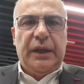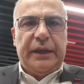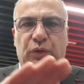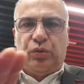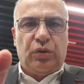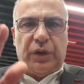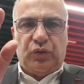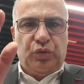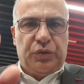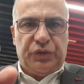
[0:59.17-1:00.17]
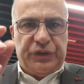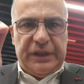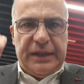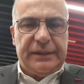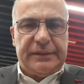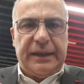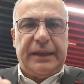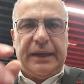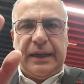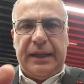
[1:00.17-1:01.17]
È tutto gratuito, sia
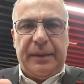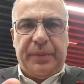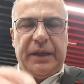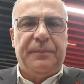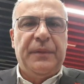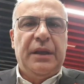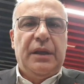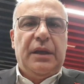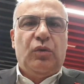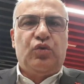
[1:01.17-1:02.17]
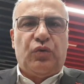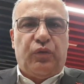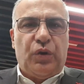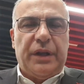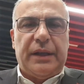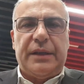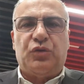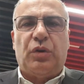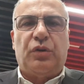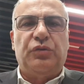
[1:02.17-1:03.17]
scaricare l'app che usufruire dei
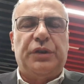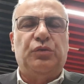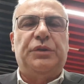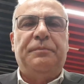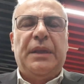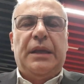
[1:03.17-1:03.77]
suoi contenuti.